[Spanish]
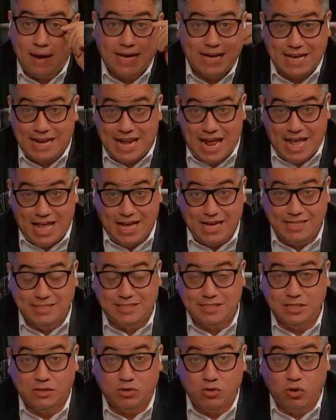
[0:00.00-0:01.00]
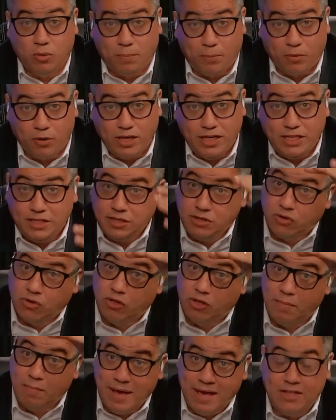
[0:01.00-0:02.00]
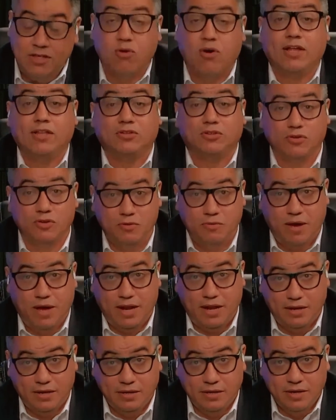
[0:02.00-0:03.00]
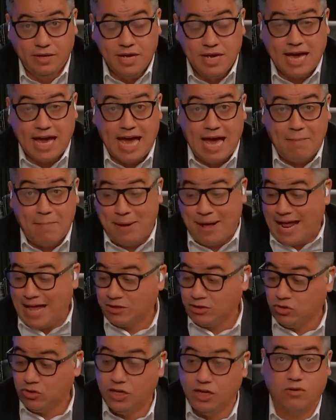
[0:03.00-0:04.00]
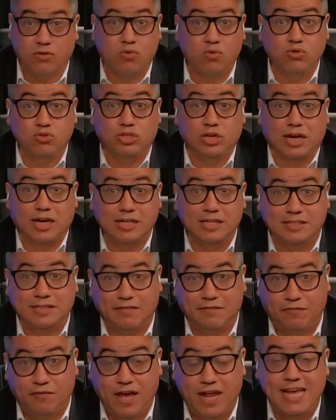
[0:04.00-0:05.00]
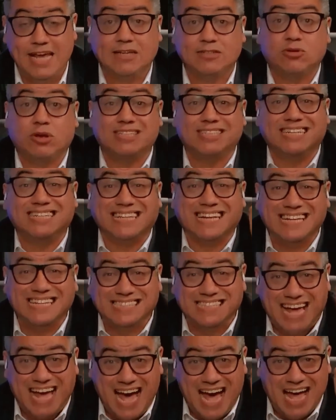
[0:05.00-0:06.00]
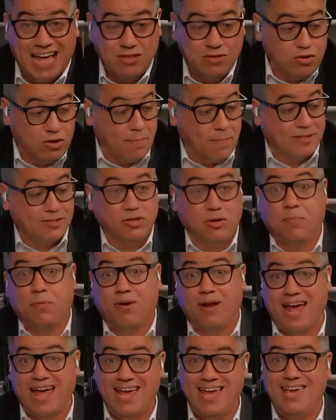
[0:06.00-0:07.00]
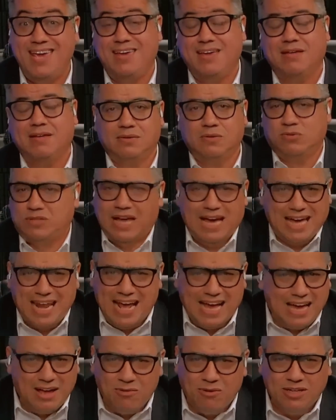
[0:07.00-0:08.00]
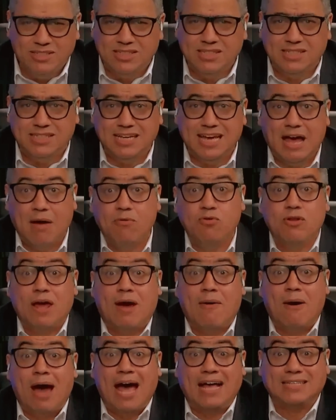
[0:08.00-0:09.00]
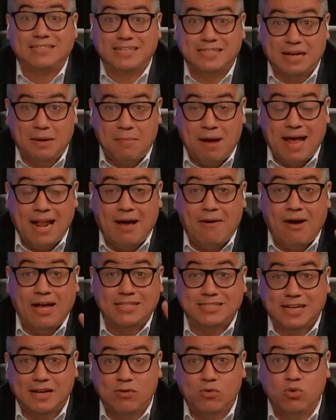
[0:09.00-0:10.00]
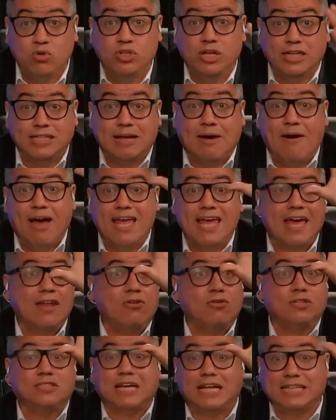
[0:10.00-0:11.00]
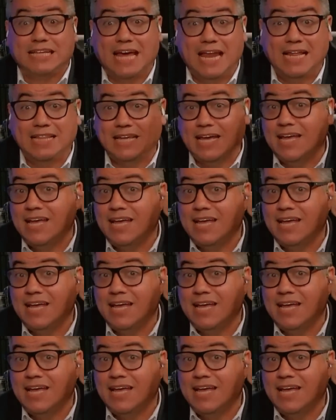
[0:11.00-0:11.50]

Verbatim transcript: que nada en el círculo político de medio alto nivel que hay aparatos de escucha que interfieren. Y eso hace 30 años que pasó por ahí. ¿Ustedes creen que no existía? Había una base, llamada la base Lourdes, estaba lleno de satélites